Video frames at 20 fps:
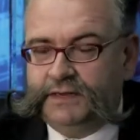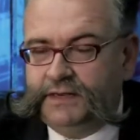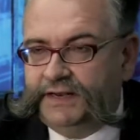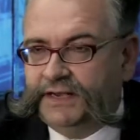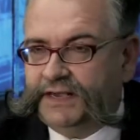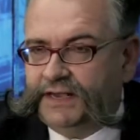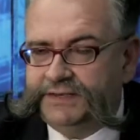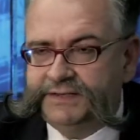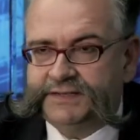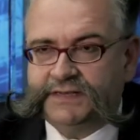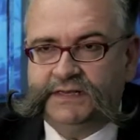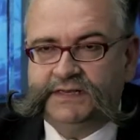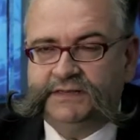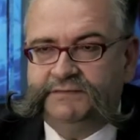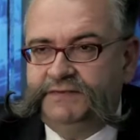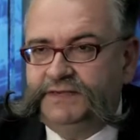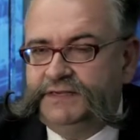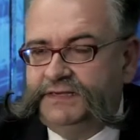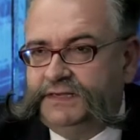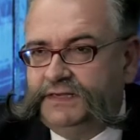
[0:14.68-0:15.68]
eine ganz,
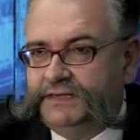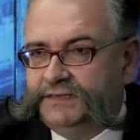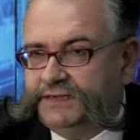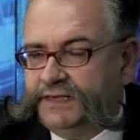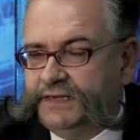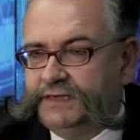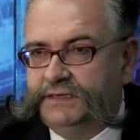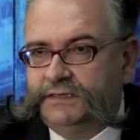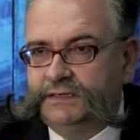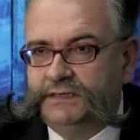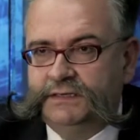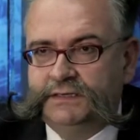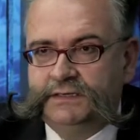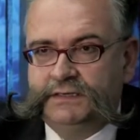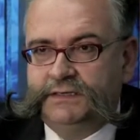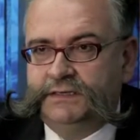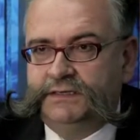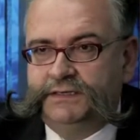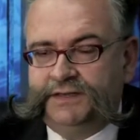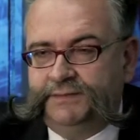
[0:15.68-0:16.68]
ganz wichtige Sache,
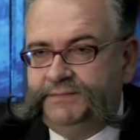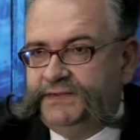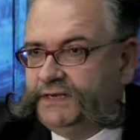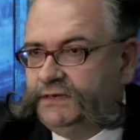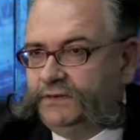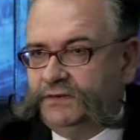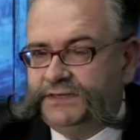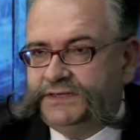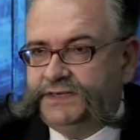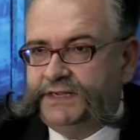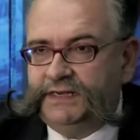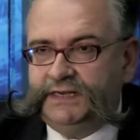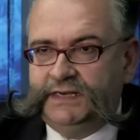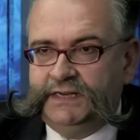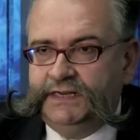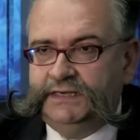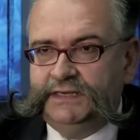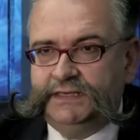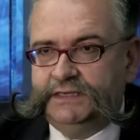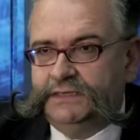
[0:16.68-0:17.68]
damit Leute in
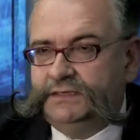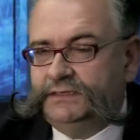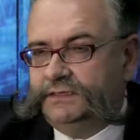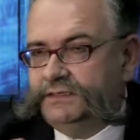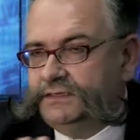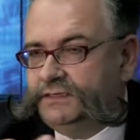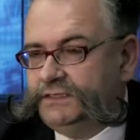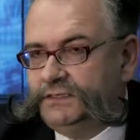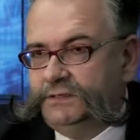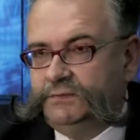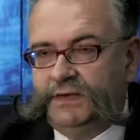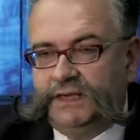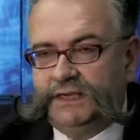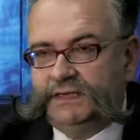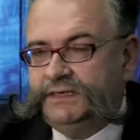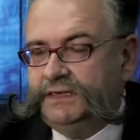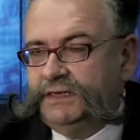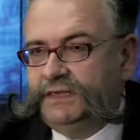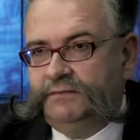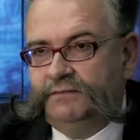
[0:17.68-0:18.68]
Indien sich über
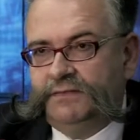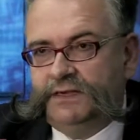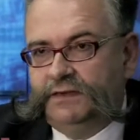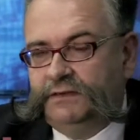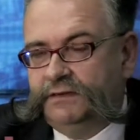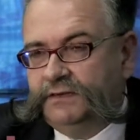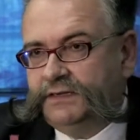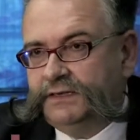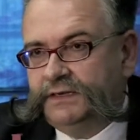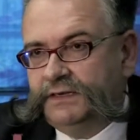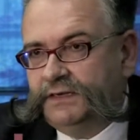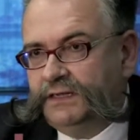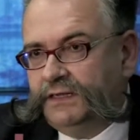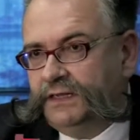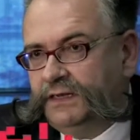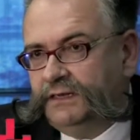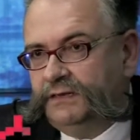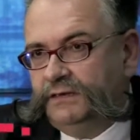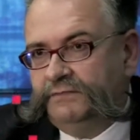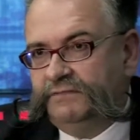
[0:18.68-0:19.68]
Ideen mit Leuten
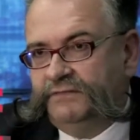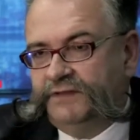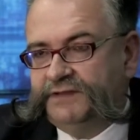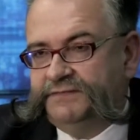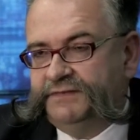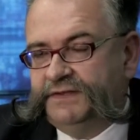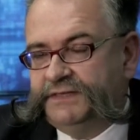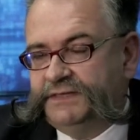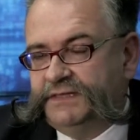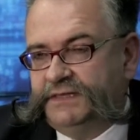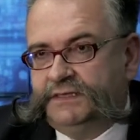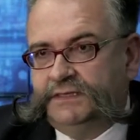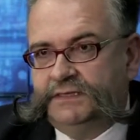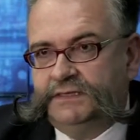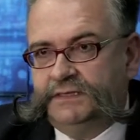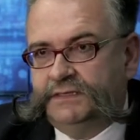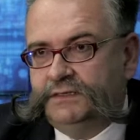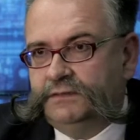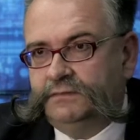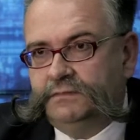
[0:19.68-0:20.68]
in, was weiß
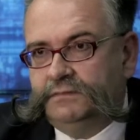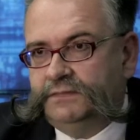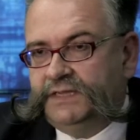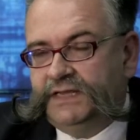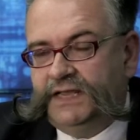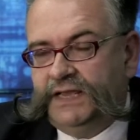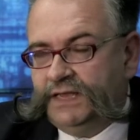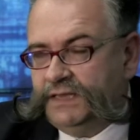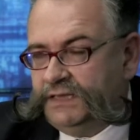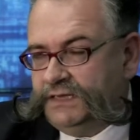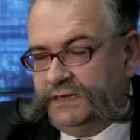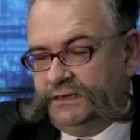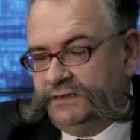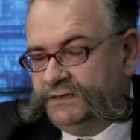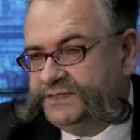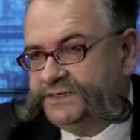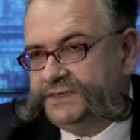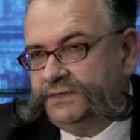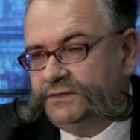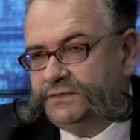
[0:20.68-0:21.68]
ich, Nigeria
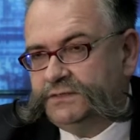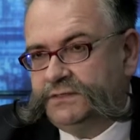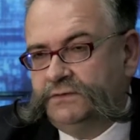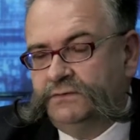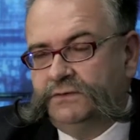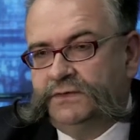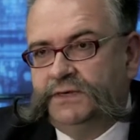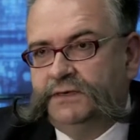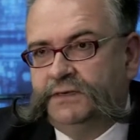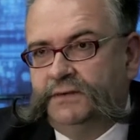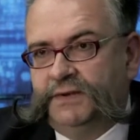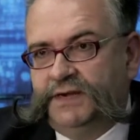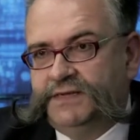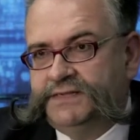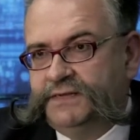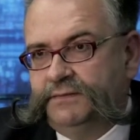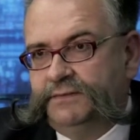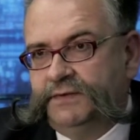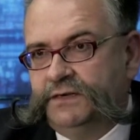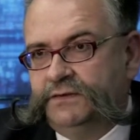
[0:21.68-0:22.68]
austauschen und
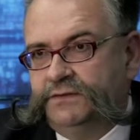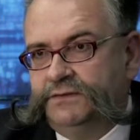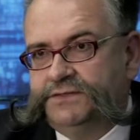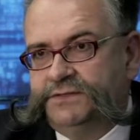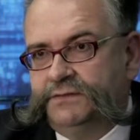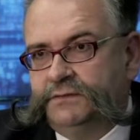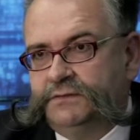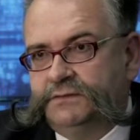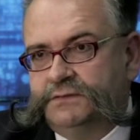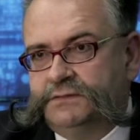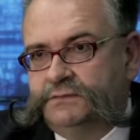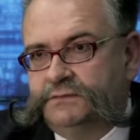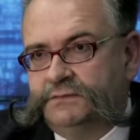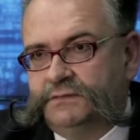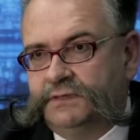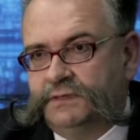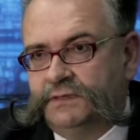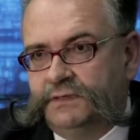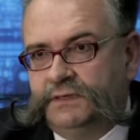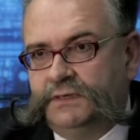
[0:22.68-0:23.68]
gemeinsam nach Lösungen
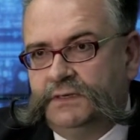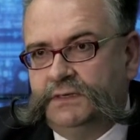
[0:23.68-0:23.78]
suchen.